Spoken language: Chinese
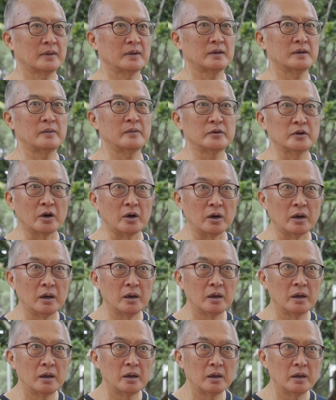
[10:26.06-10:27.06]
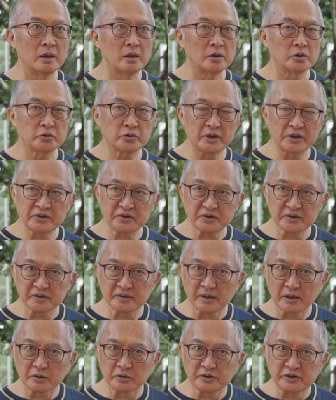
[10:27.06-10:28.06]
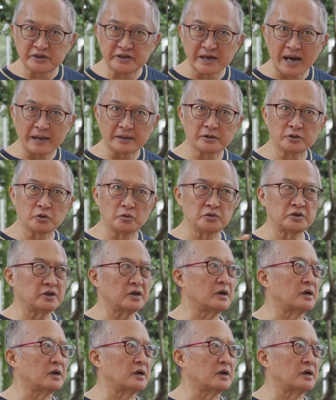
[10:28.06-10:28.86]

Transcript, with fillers: 能不能懂？所以世上假的东西